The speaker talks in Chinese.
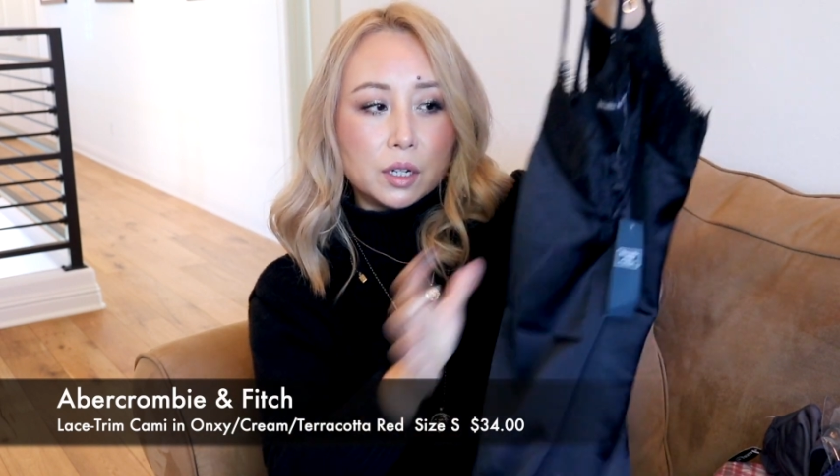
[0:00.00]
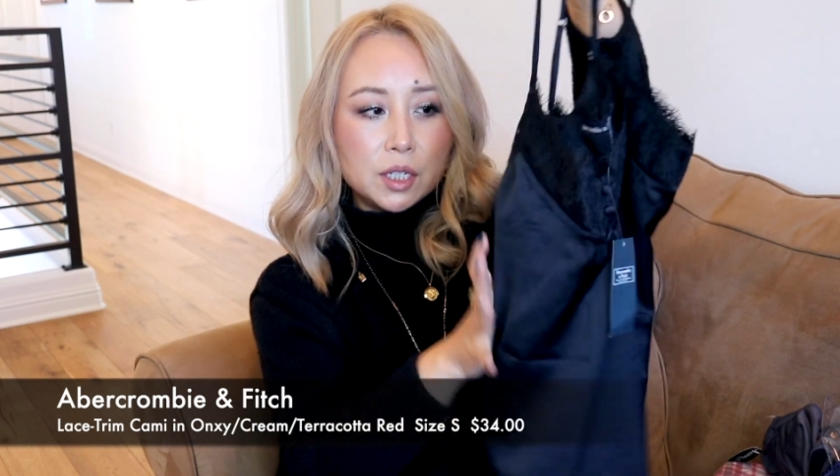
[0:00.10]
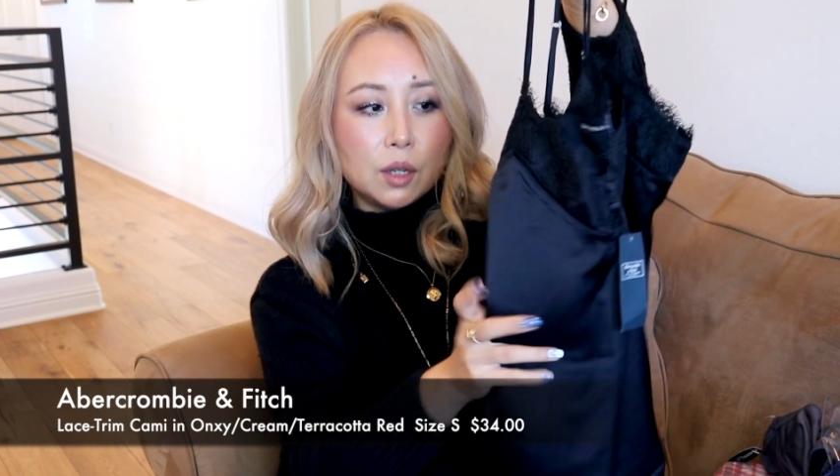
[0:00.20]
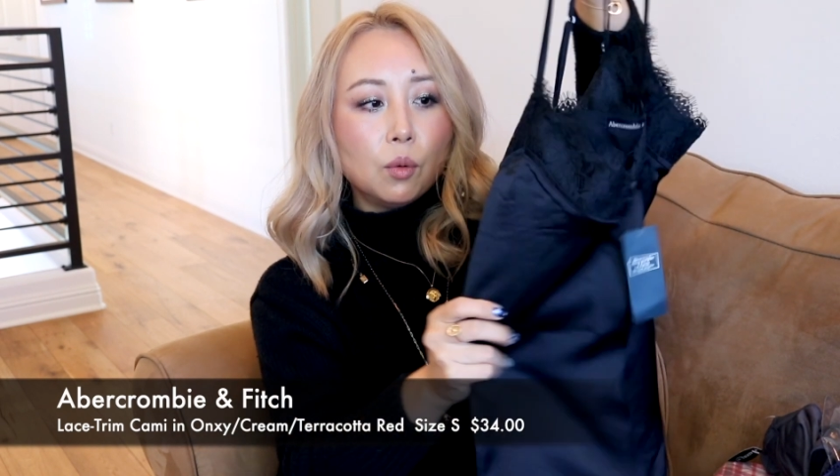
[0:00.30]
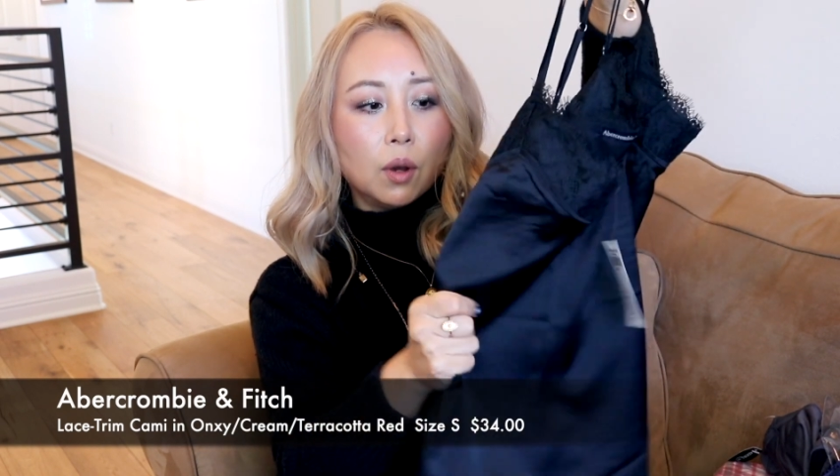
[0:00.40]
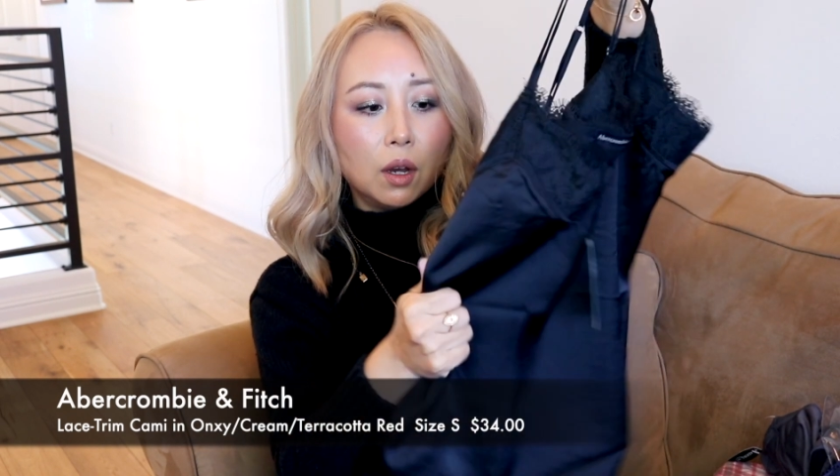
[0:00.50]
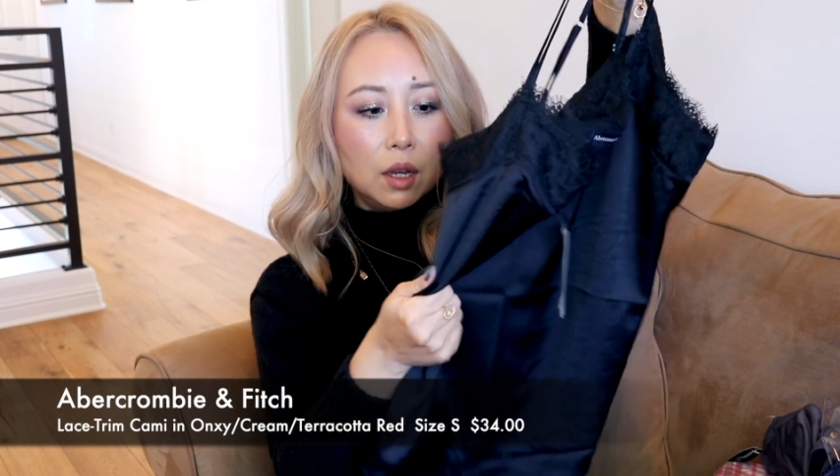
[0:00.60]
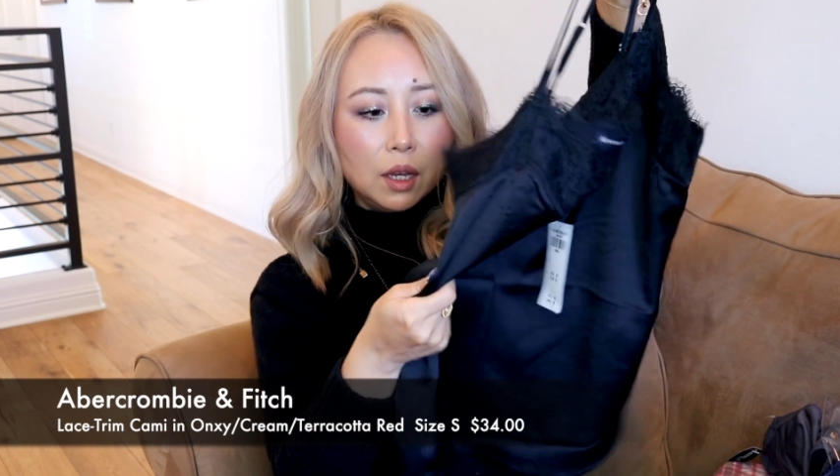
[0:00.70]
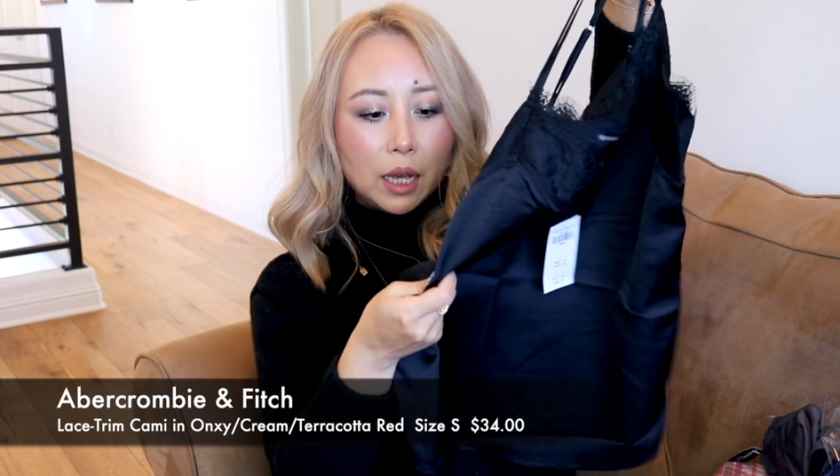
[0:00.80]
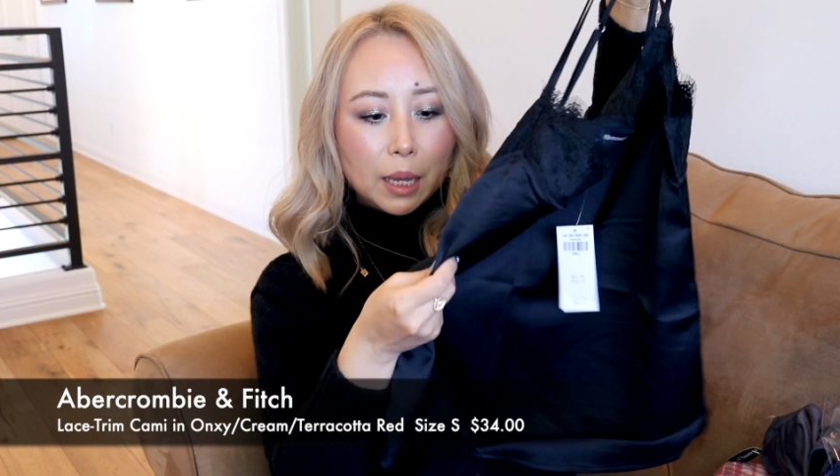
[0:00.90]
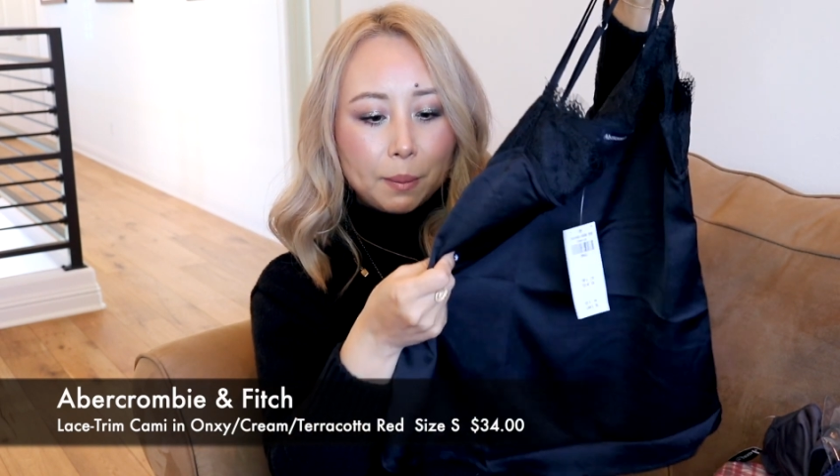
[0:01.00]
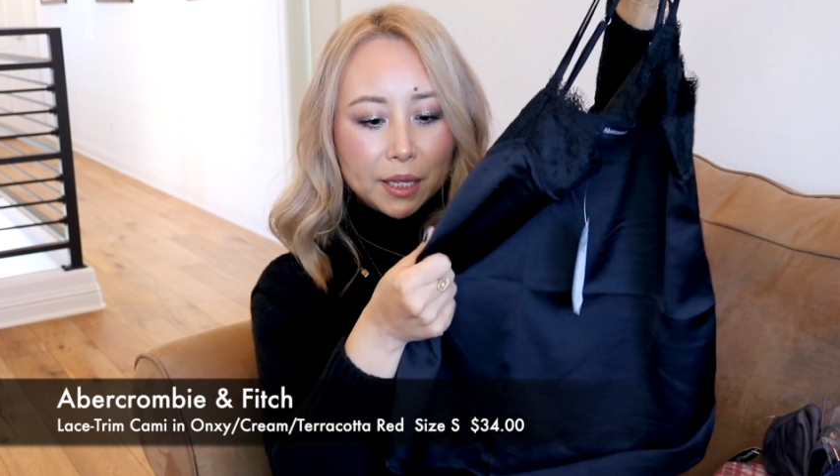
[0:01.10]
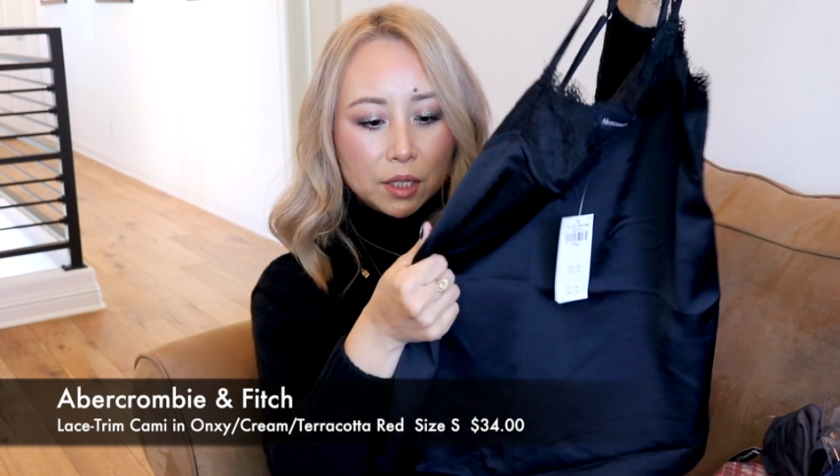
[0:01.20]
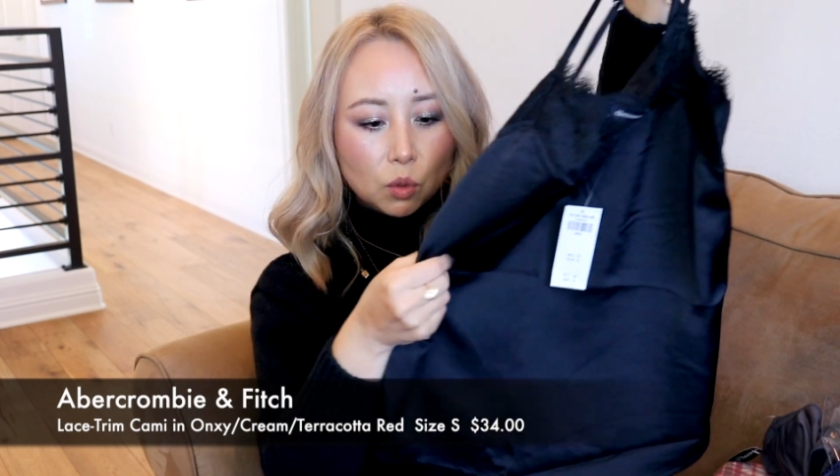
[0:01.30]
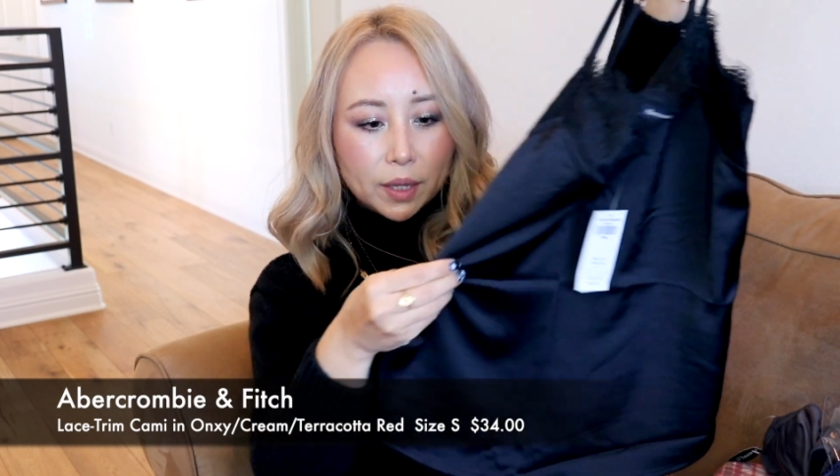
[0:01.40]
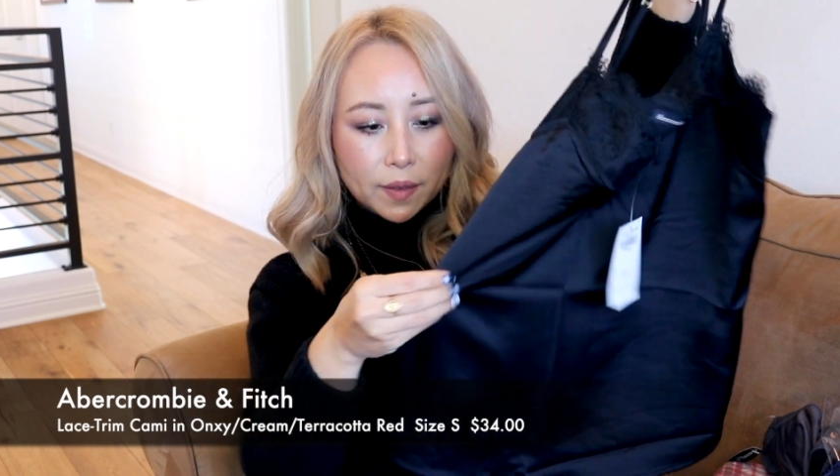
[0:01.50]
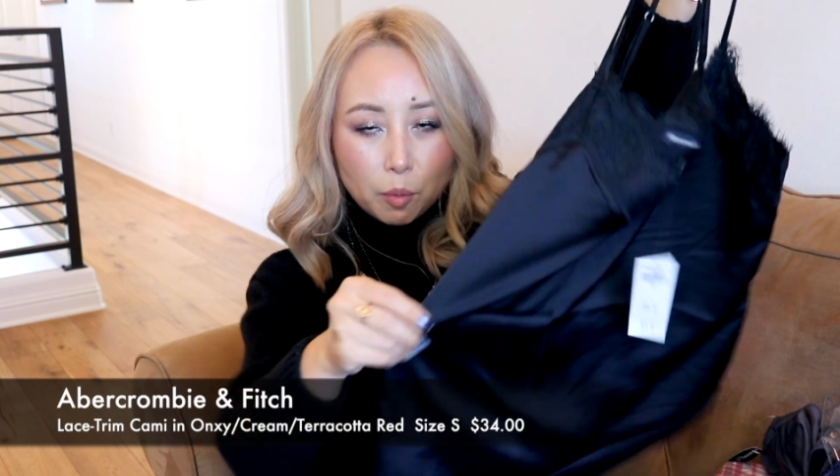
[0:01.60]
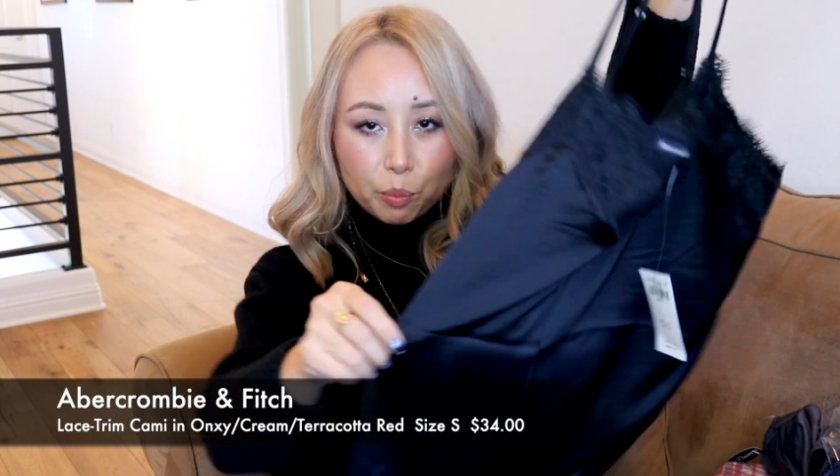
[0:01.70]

而且我还蛮喜欢它，